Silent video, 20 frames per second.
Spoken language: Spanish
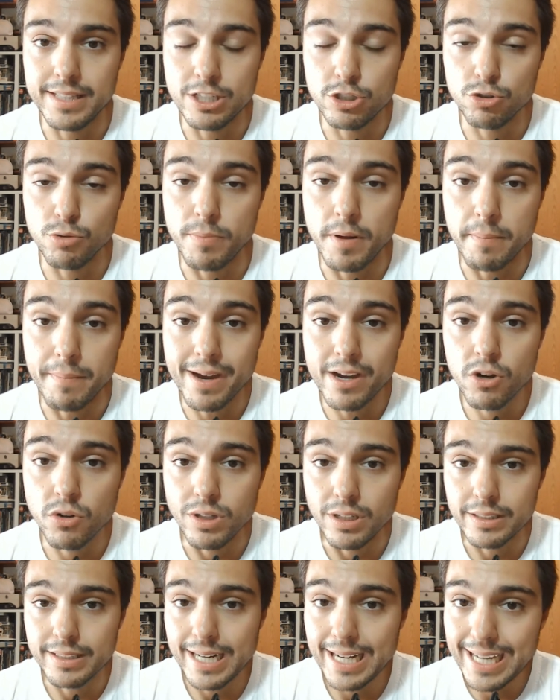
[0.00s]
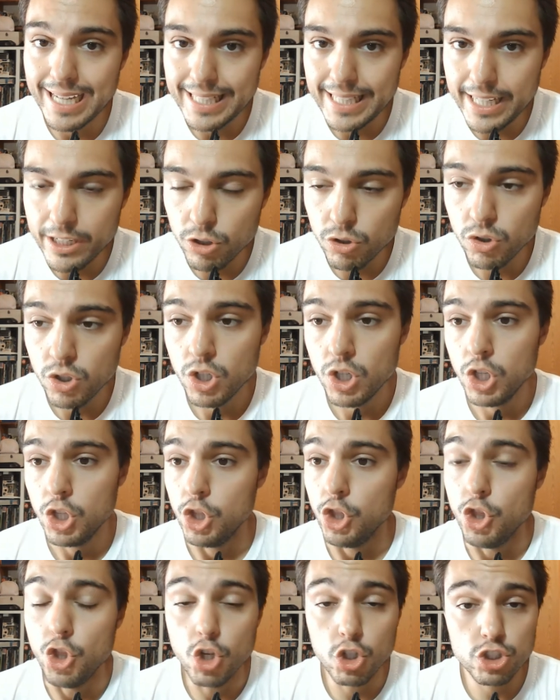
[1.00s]
Superman con el traje negro
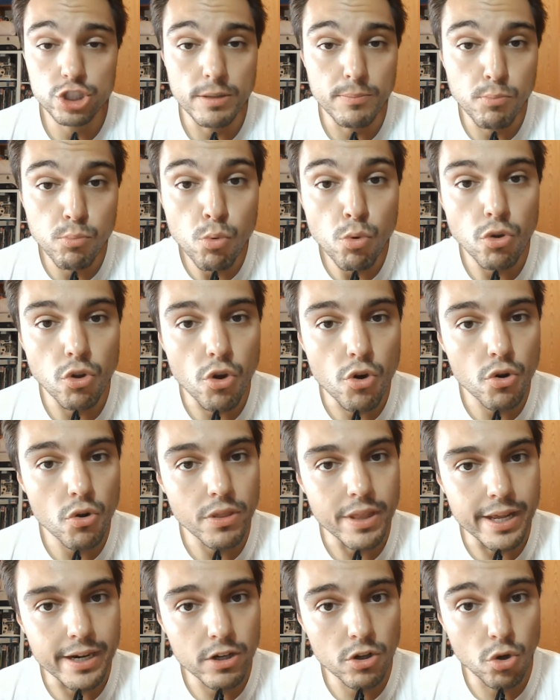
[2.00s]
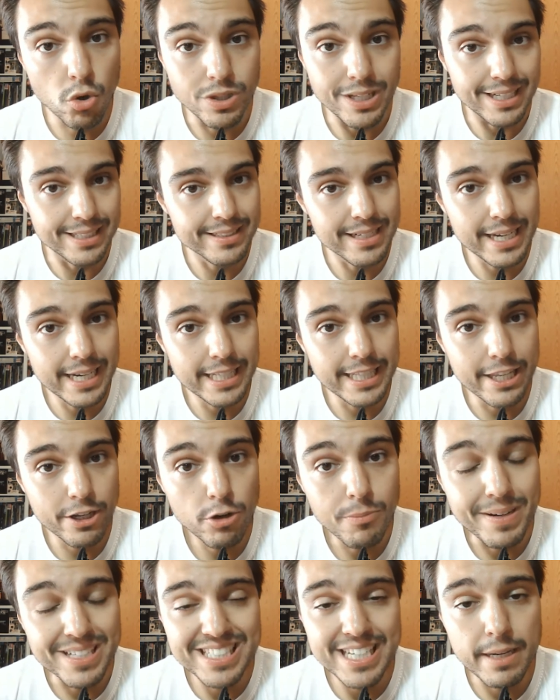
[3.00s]
no se pudo rodar con el traje
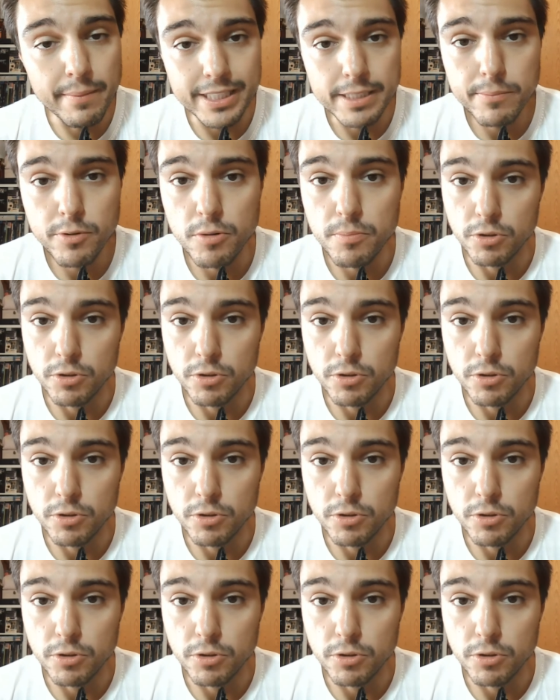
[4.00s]
negro básicamente por